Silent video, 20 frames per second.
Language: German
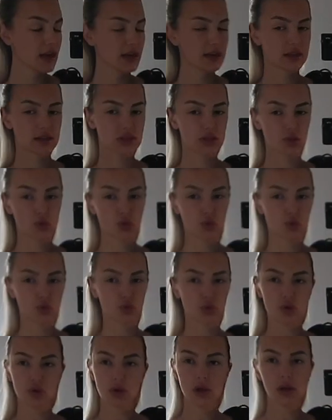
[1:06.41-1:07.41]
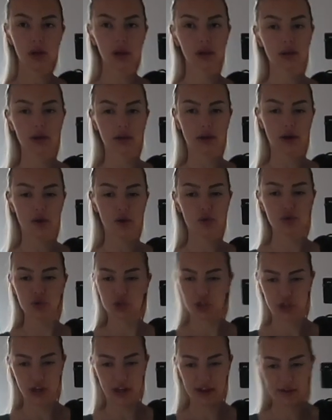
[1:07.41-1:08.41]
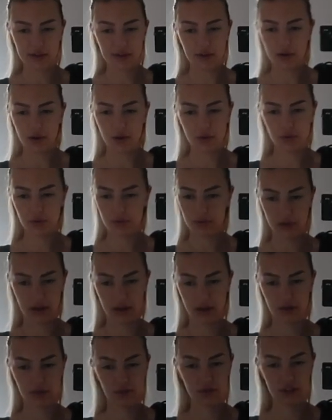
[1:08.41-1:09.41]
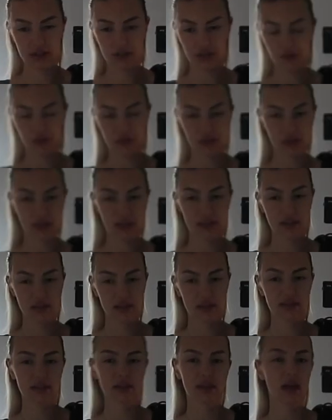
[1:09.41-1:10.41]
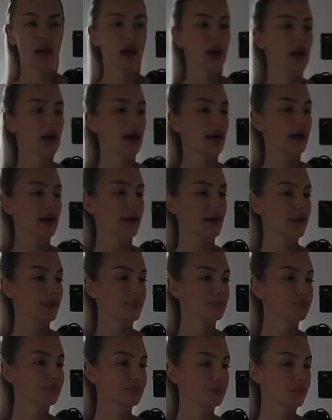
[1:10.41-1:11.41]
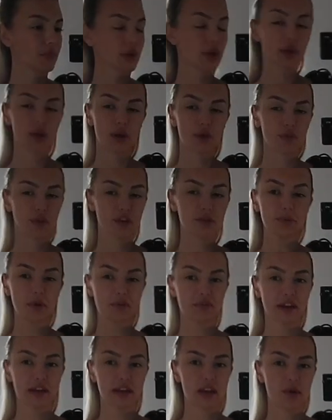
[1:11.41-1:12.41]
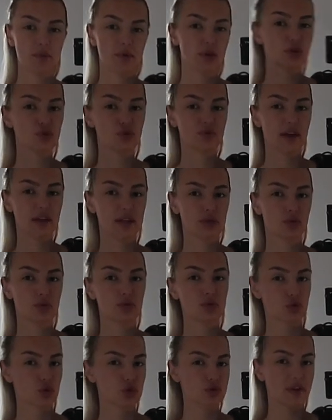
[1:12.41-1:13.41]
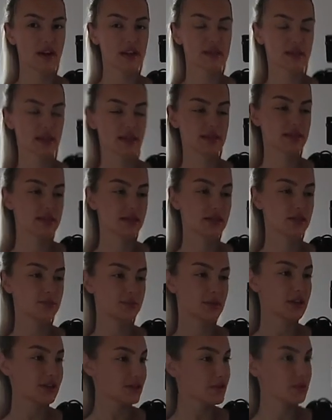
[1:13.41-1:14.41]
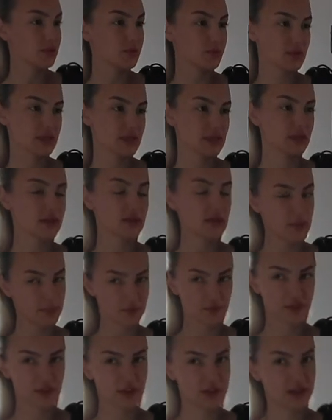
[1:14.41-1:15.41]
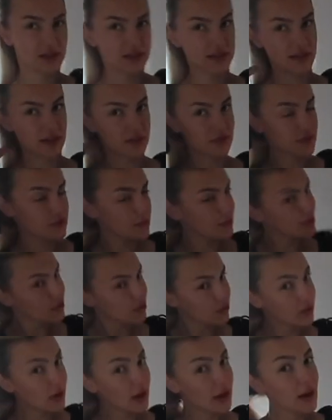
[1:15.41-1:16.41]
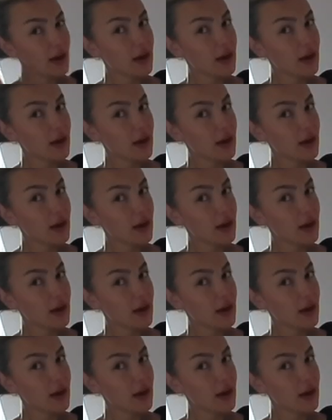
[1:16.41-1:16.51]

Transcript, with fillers: Das ist so ein dunkelgrau, steingrau, keine Ahnung, wie das auf der Seite heißt. Ähm, genau, finde ich perfekt, kann man zu weiß und zu schwarz anziehen. Ich bin da nämlich ein bisschen empfindlich, sagen wir es mal so.